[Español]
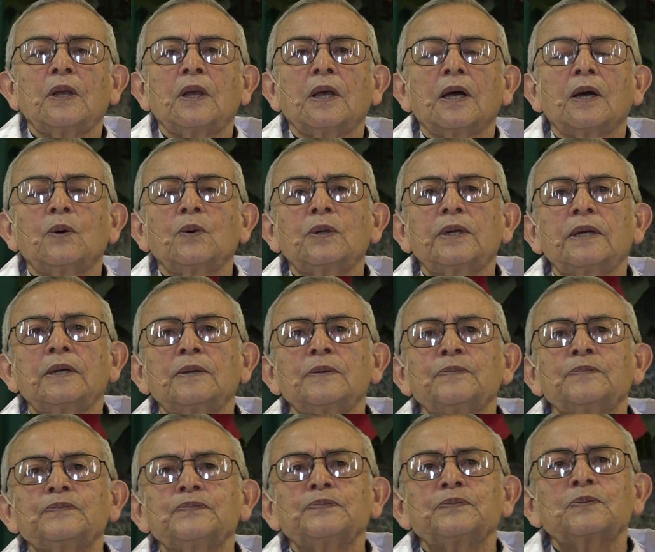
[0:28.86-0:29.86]
Ahora,
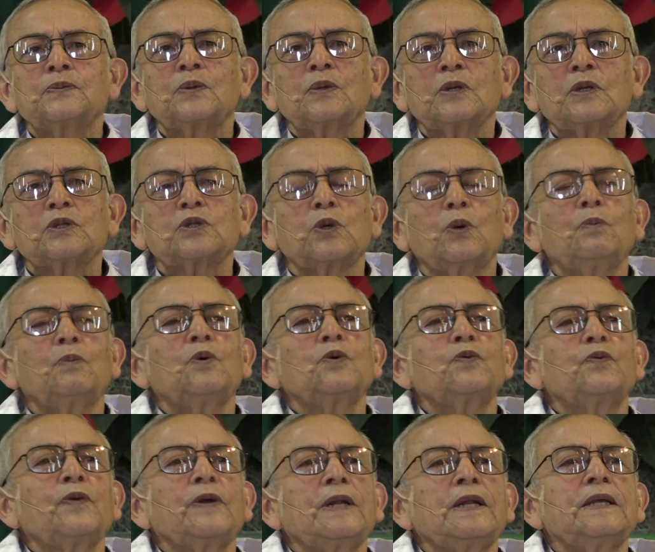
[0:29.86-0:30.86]
¿somos
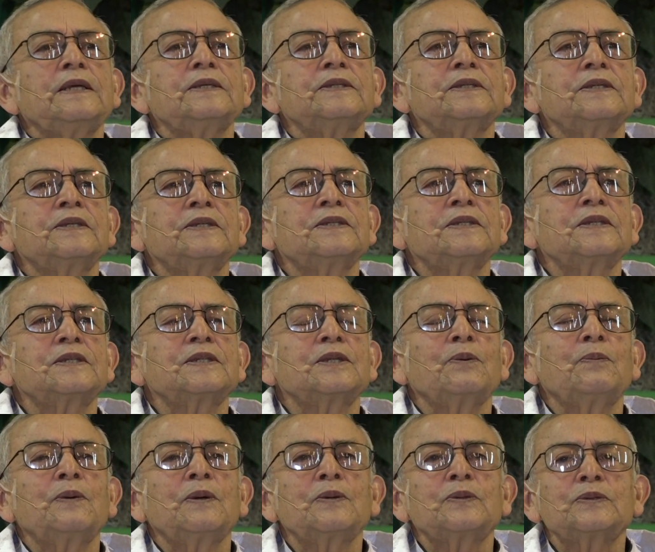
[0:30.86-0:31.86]
felices,
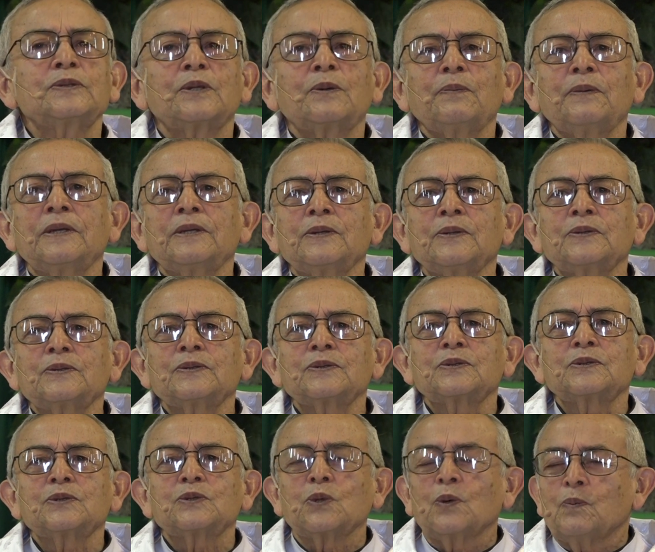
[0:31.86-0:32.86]
estimados hermanos?
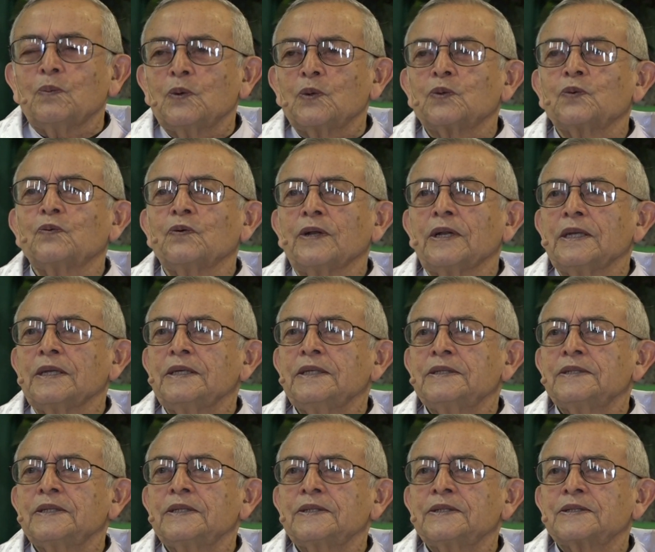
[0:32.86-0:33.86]
¿Somos
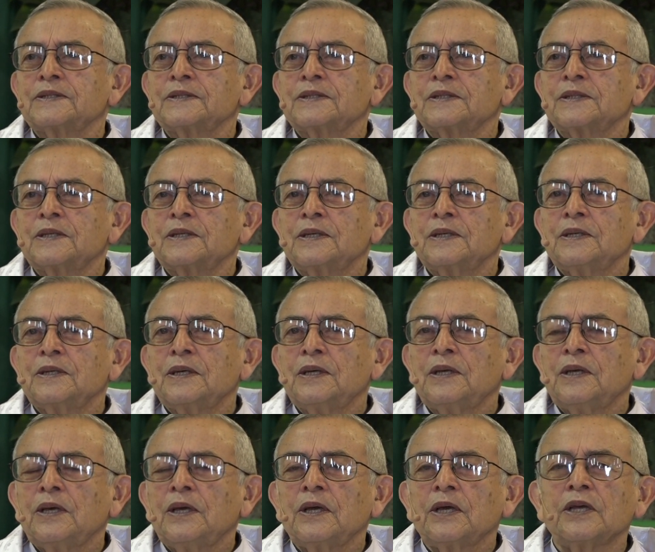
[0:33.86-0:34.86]
felices?
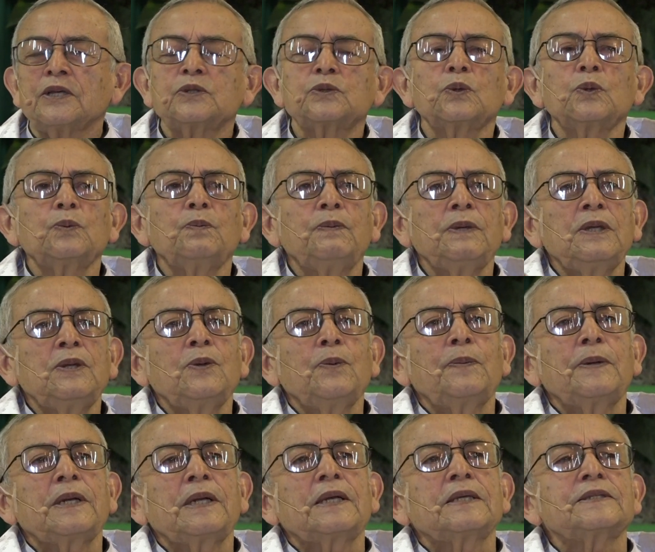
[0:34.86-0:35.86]
Jesús vino
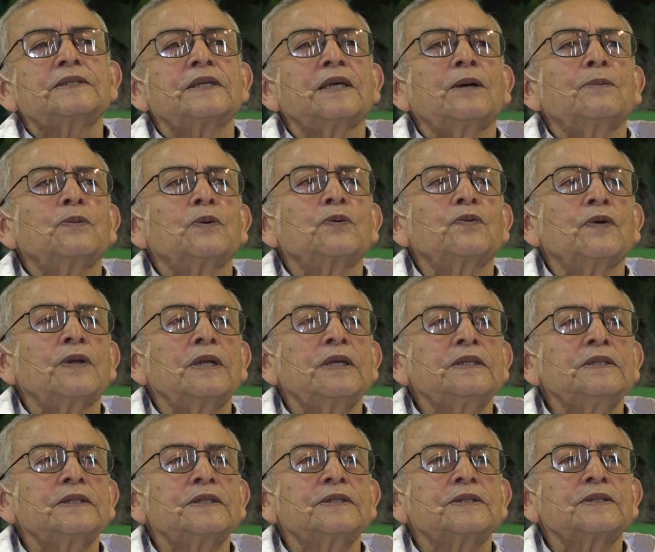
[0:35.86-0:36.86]
para que seamos
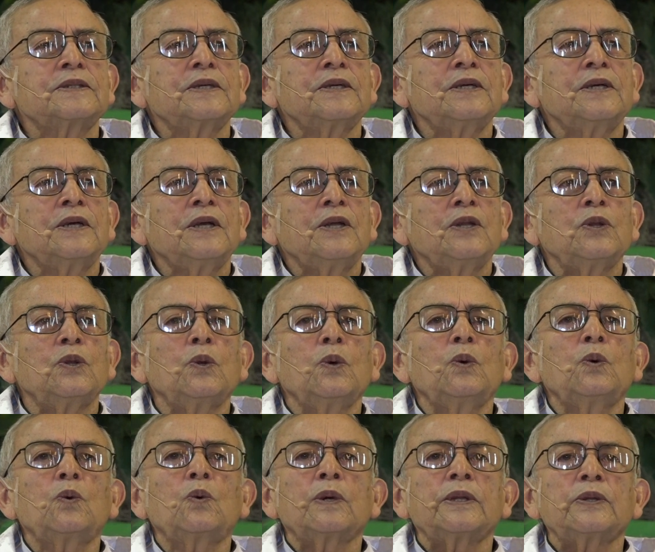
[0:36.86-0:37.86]
felices, no
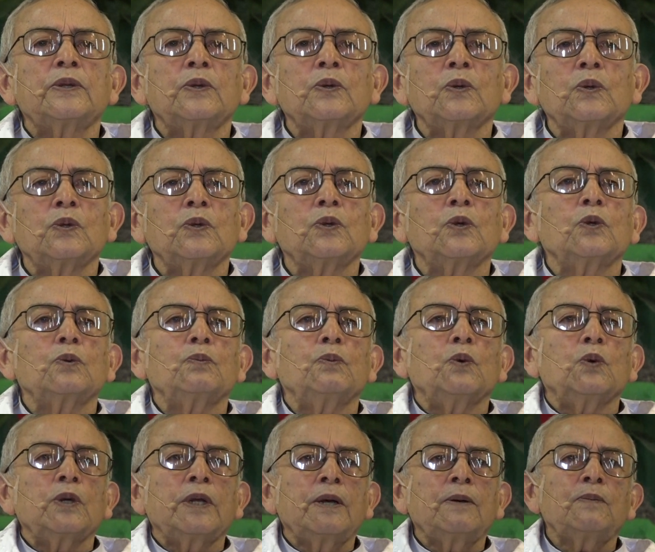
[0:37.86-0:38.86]
cuando nos
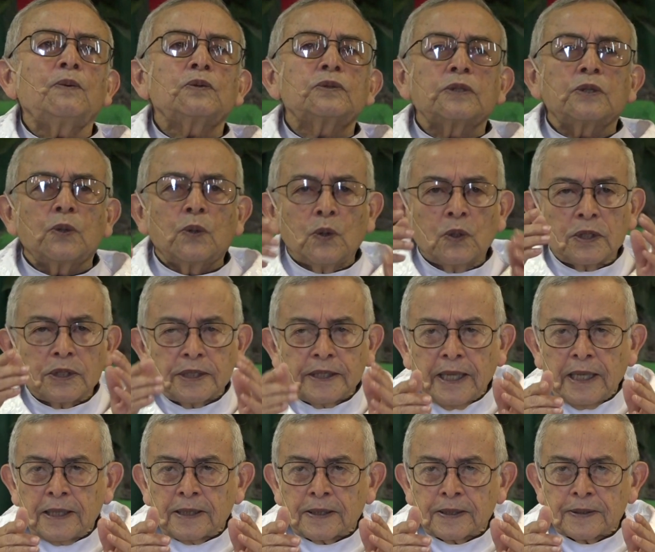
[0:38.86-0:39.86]
muramos, sino
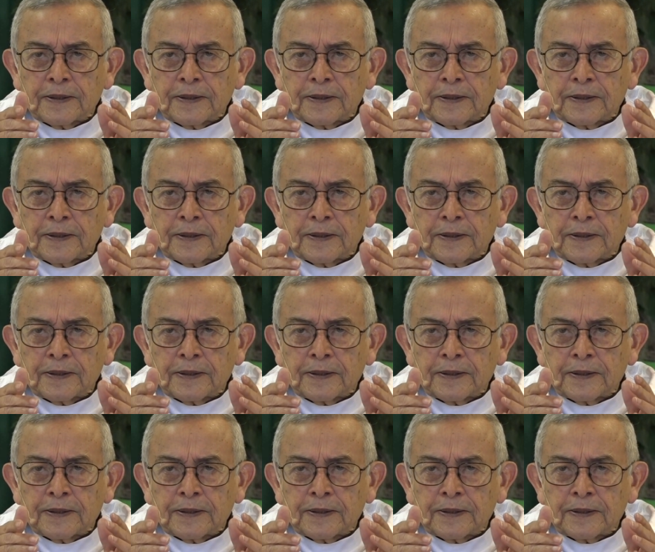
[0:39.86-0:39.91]
ya.